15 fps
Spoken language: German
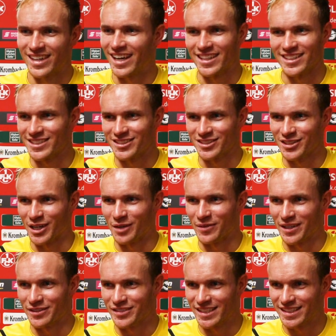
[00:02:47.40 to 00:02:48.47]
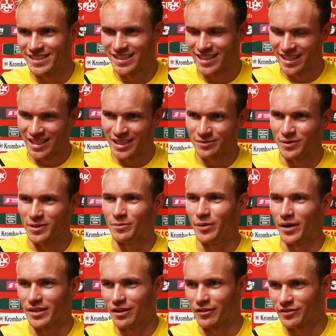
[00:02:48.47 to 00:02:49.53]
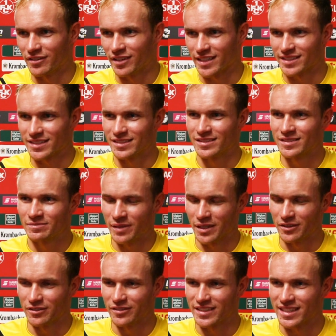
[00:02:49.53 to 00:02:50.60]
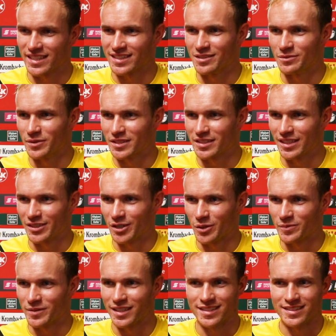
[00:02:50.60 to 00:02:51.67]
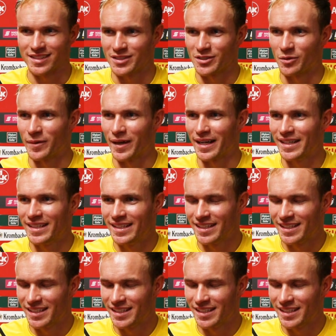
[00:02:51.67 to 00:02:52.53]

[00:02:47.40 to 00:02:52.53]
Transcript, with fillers: Ja, das ist total meine Welt. Ich bin im Pott aufgewachsen, bei Rot-Weiß Essen und Borussia Dortmund, da ist das normal.